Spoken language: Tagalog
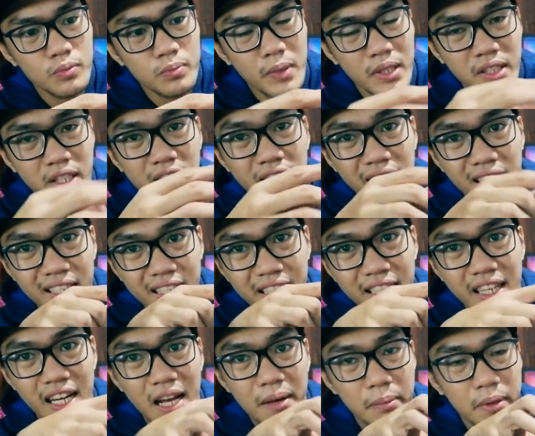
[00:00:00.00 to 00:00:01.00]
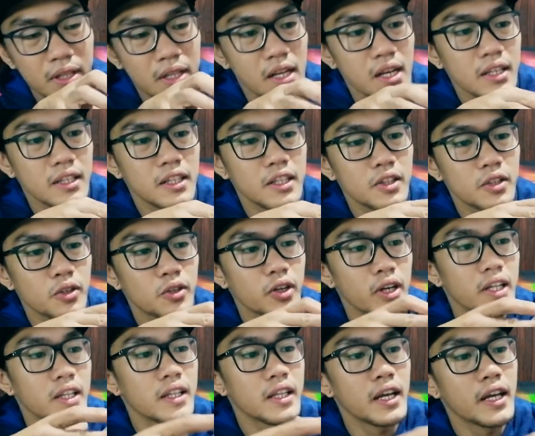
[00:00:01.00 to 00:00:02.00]
material na ginamit nila dito.
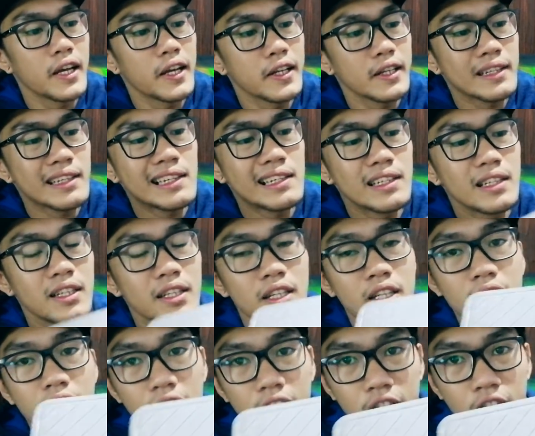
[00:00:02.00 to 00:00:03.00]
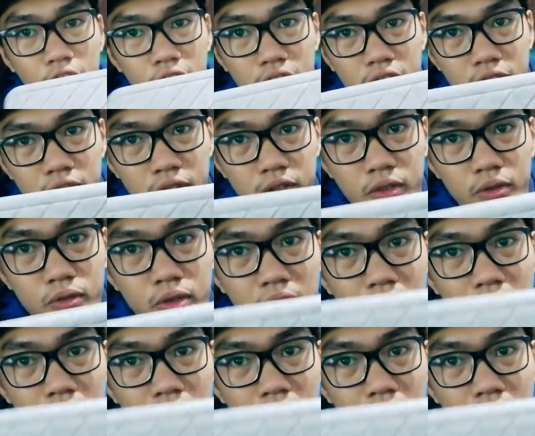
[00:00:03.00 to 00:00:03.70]
And then, yon yung